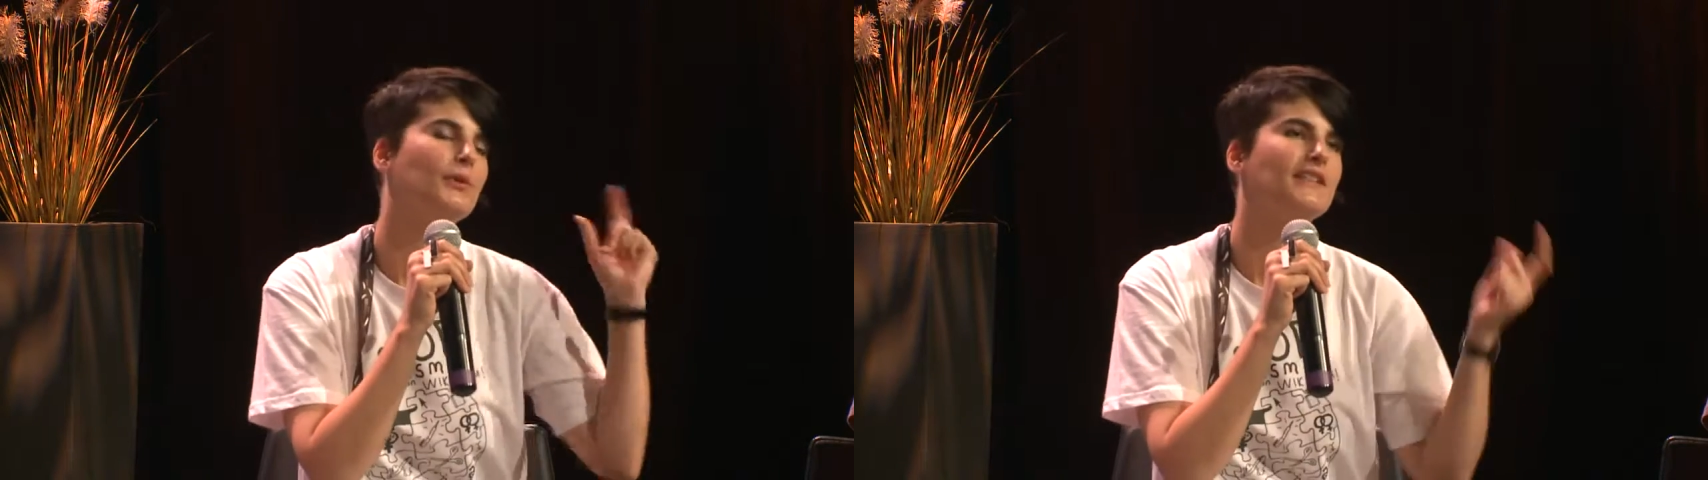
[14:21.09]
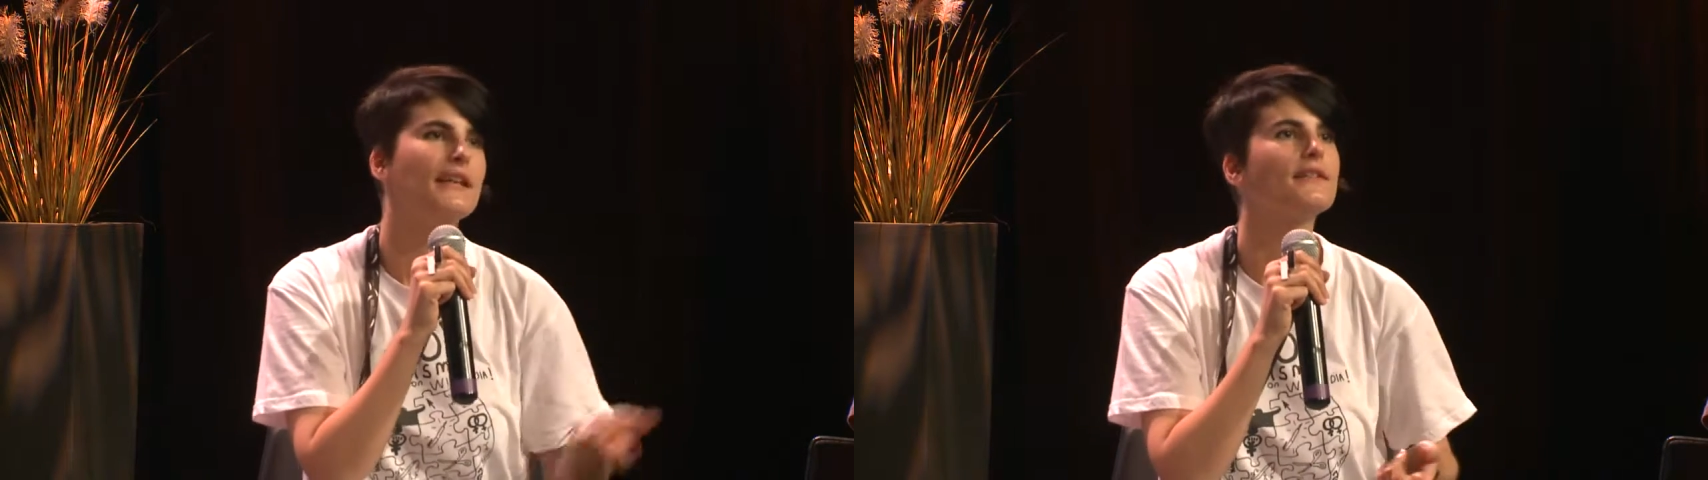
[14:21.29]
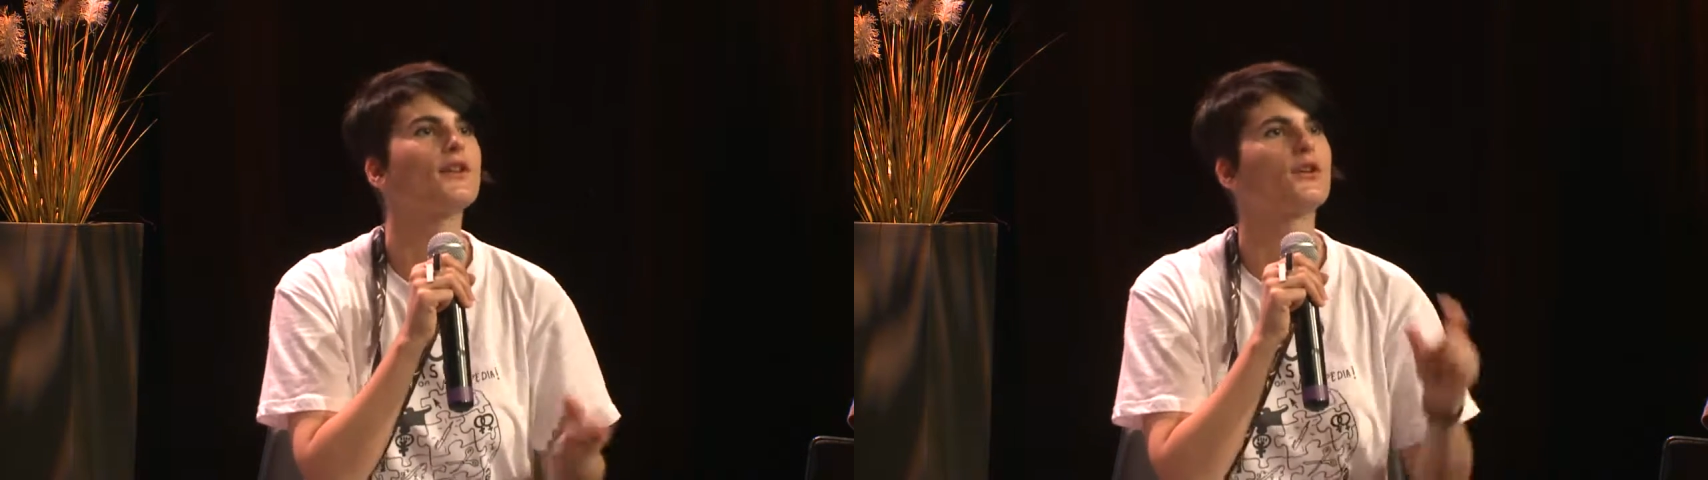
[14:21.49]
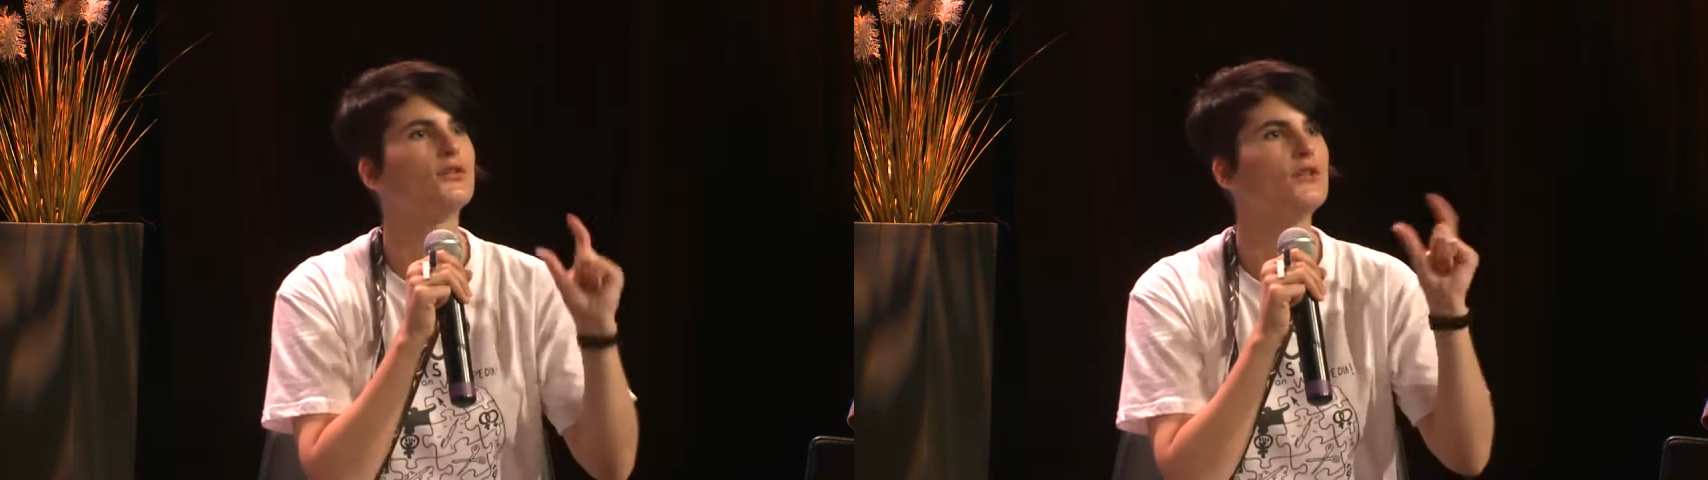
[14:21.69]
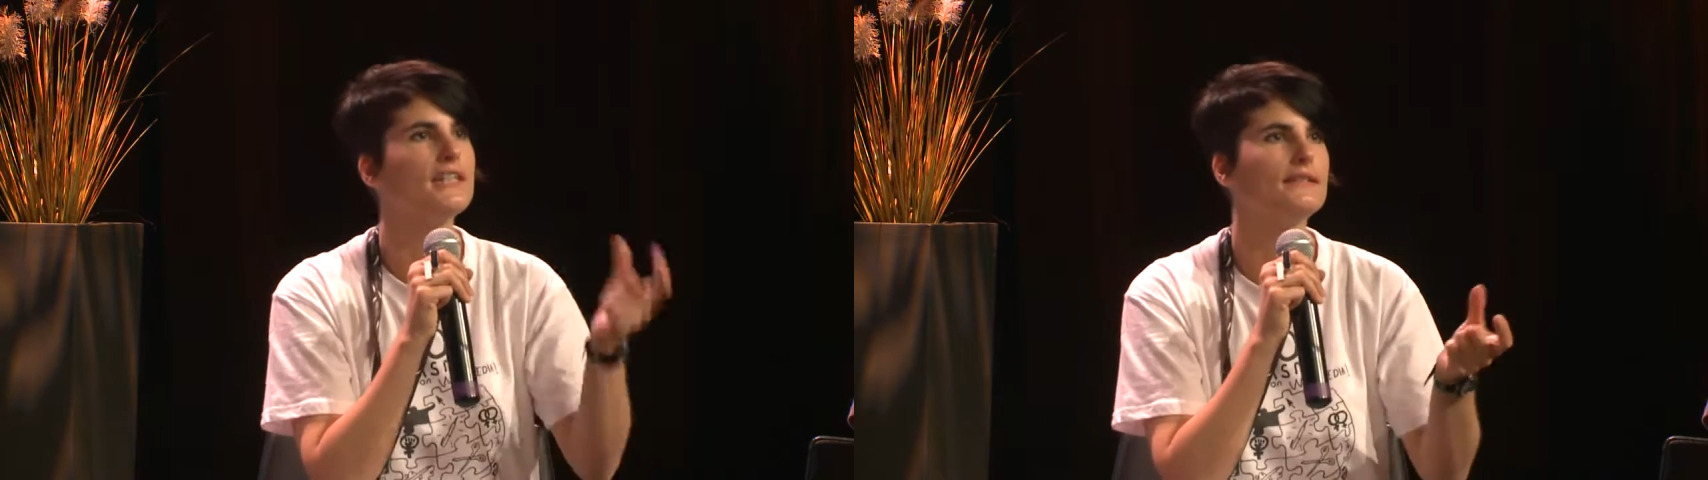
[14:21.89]
peut-être
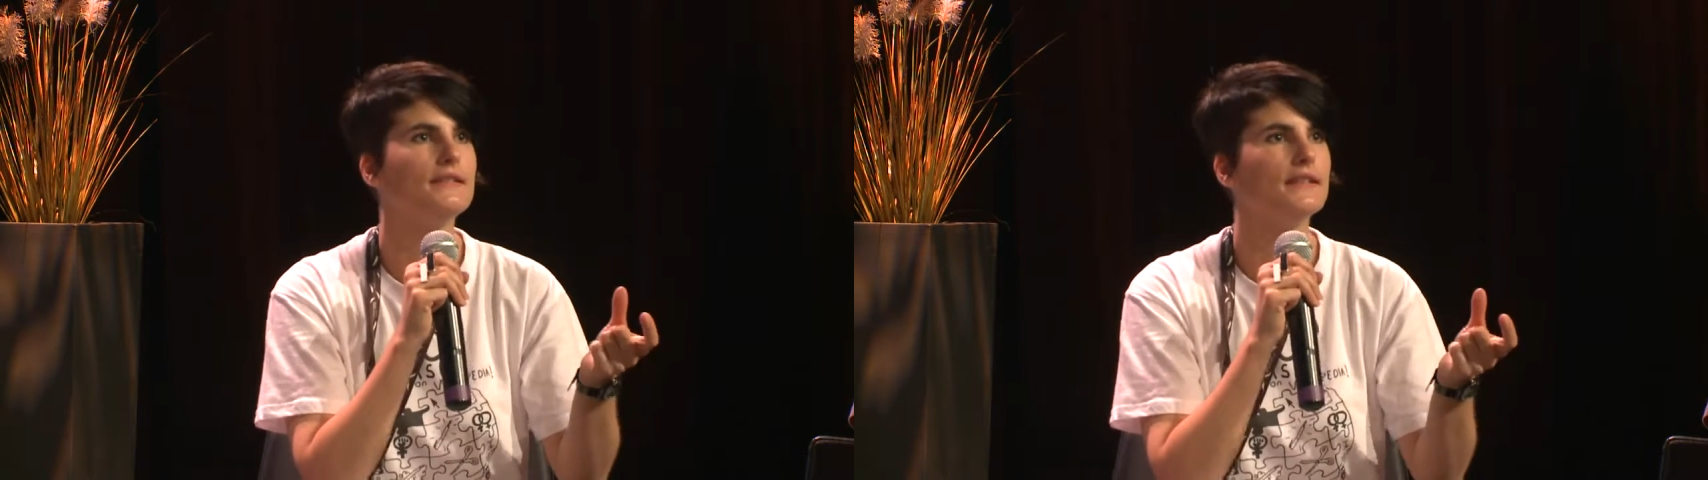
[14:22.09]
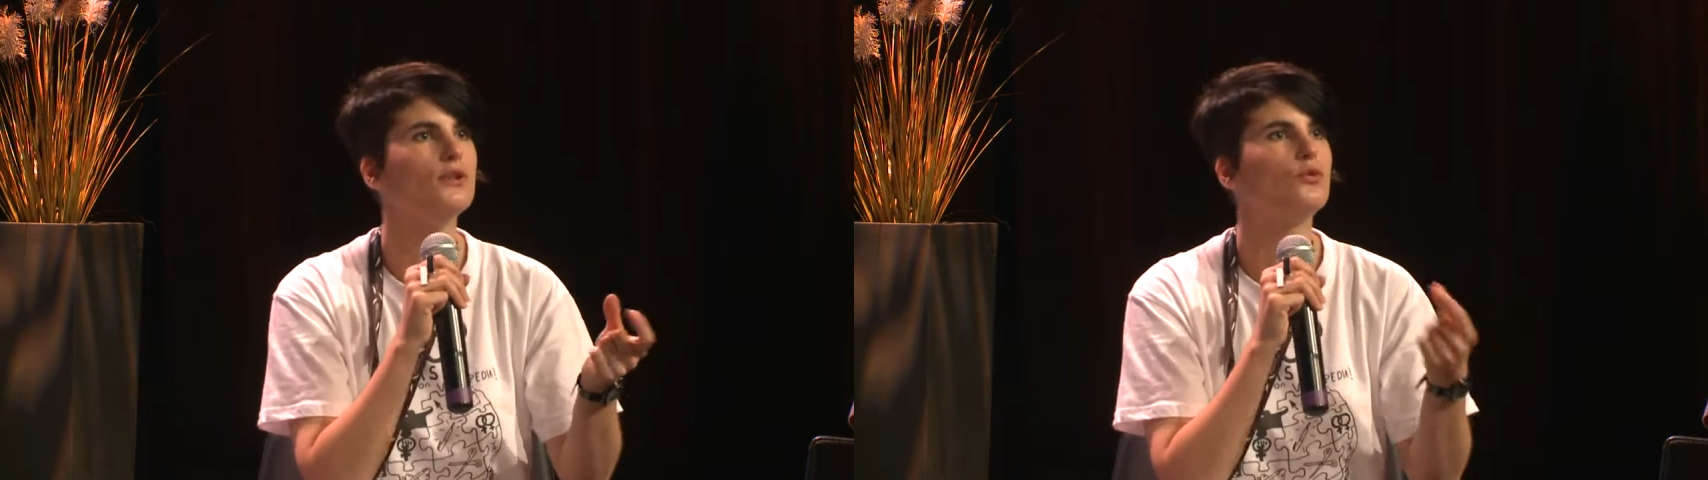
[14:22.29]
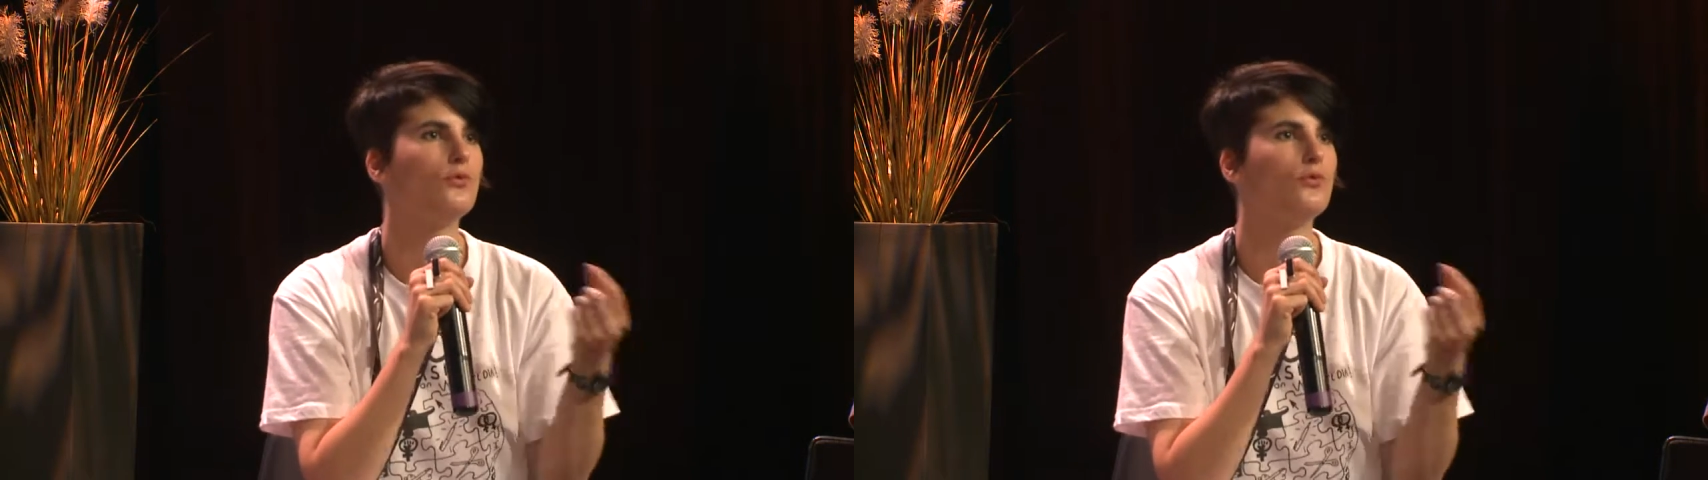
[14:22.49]
de l'éditer